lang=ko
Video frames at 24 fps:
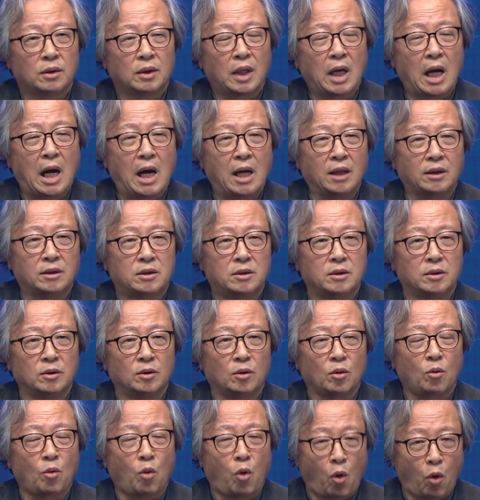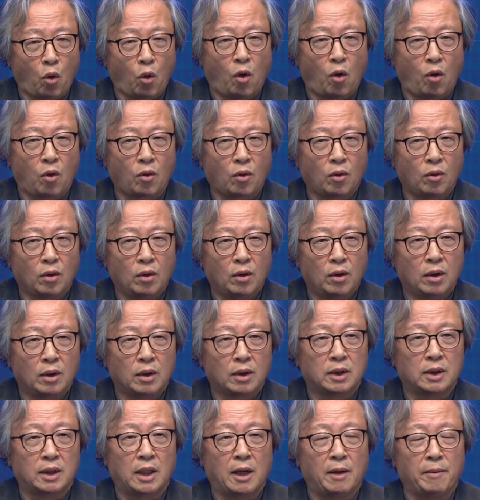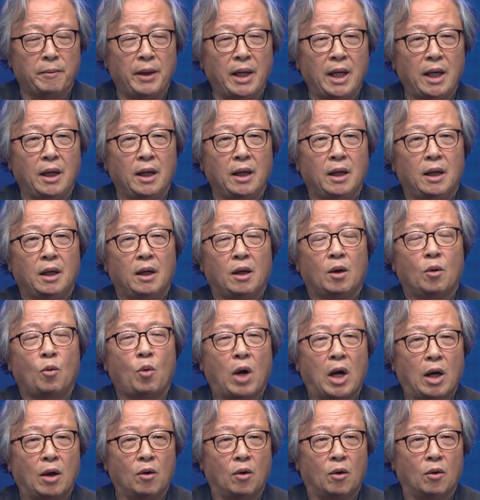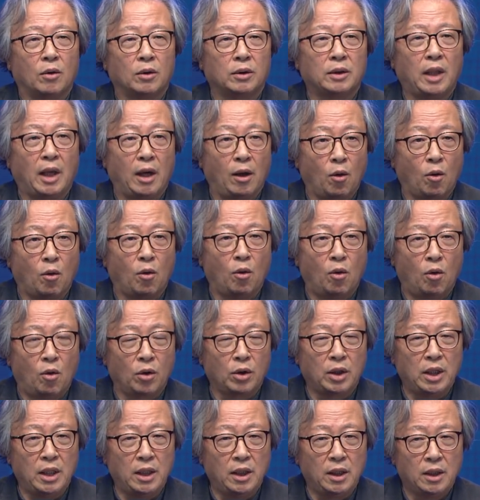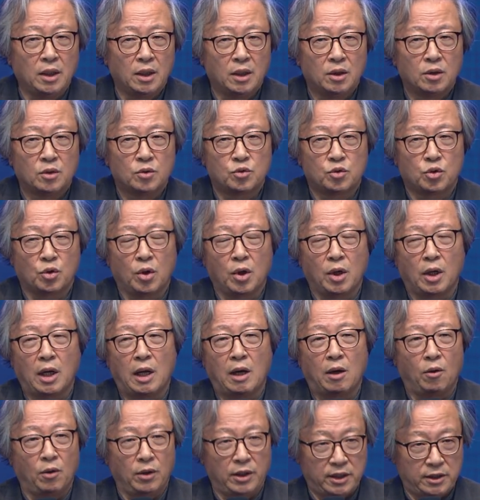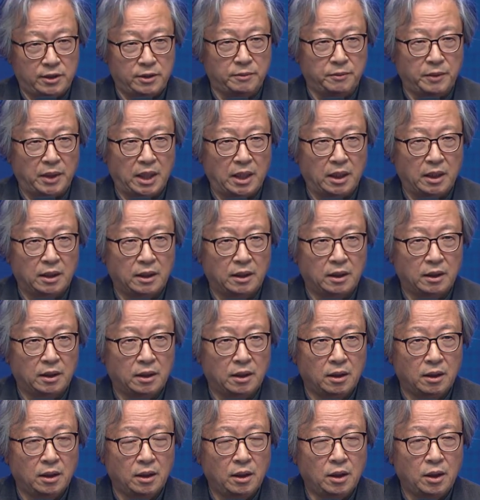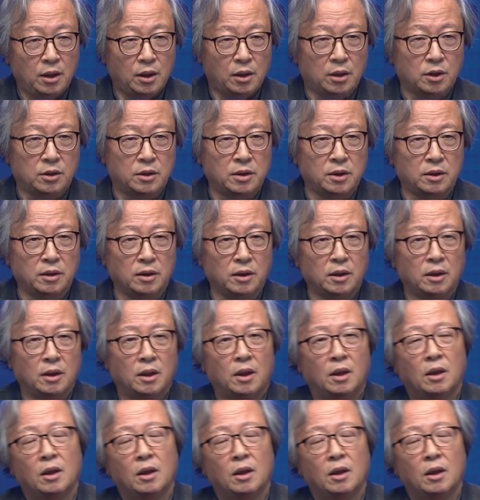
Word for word: 같은 고곡, 그 다음에 관옥, 대롱옥이 출현하고 있습니다. 이것은